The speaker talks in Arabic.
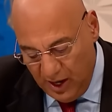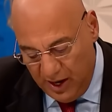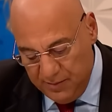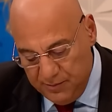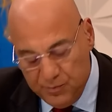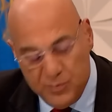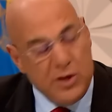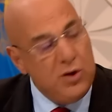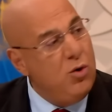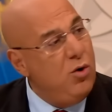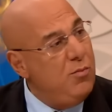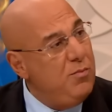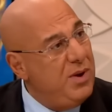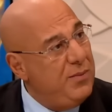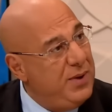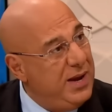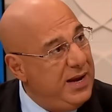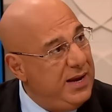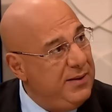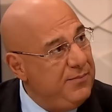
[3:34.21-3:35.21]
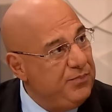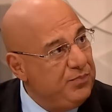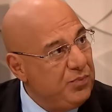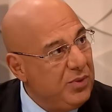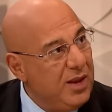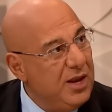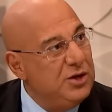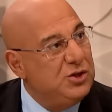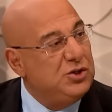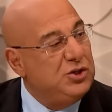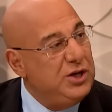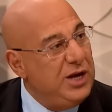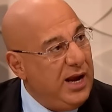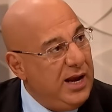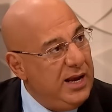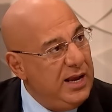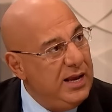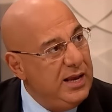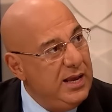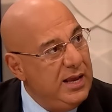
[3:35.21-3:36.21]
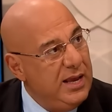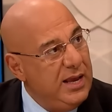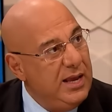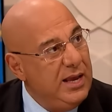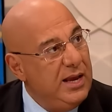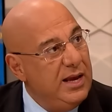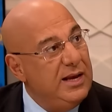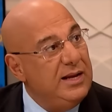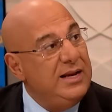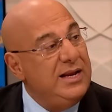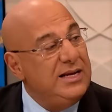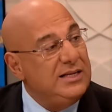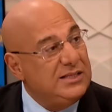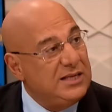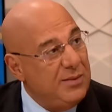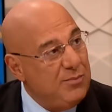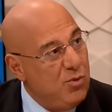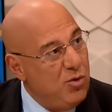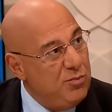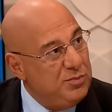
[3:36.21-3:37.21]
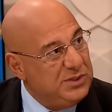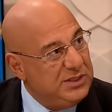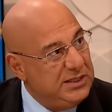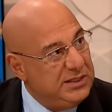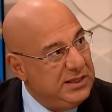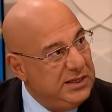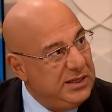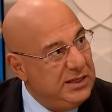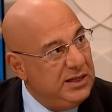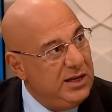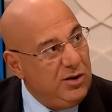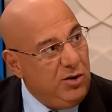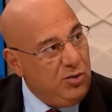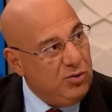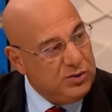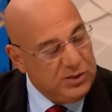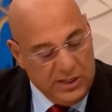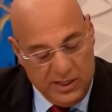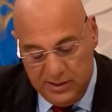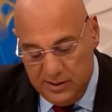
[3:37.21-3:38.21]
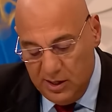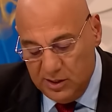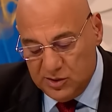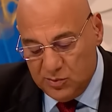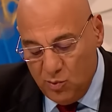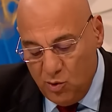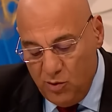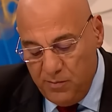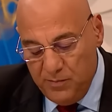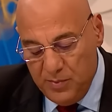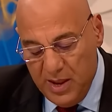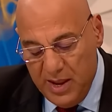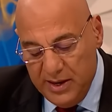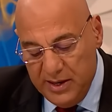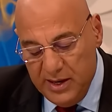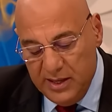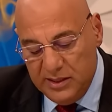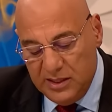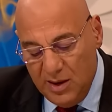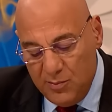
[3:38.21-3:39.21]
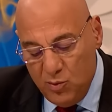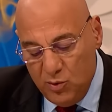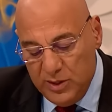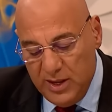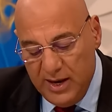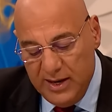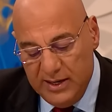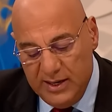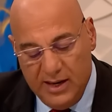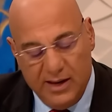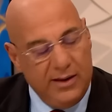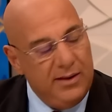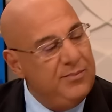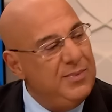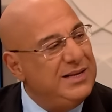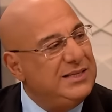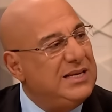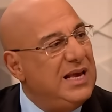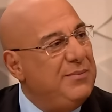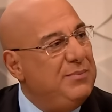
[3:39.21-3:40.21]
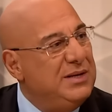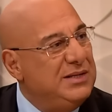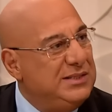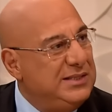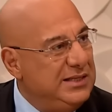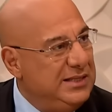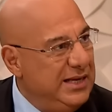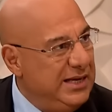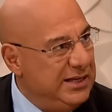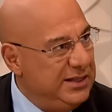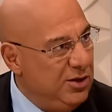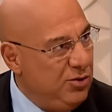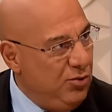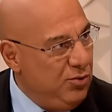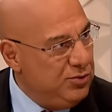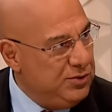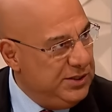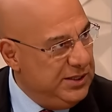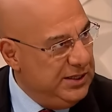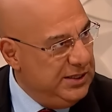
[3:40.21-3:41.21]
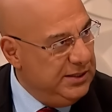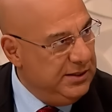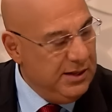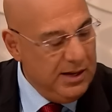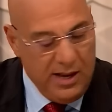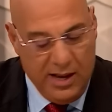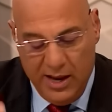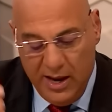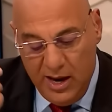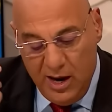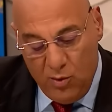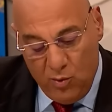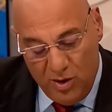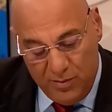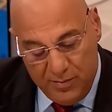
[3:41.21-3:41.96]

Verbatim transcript: طيب مين هم بقى الشيعه ليه سموهم زيديين؟ ليه الحسين اسمهم ينتمون الى المذهب الزيديه دي الحوثيين. ايه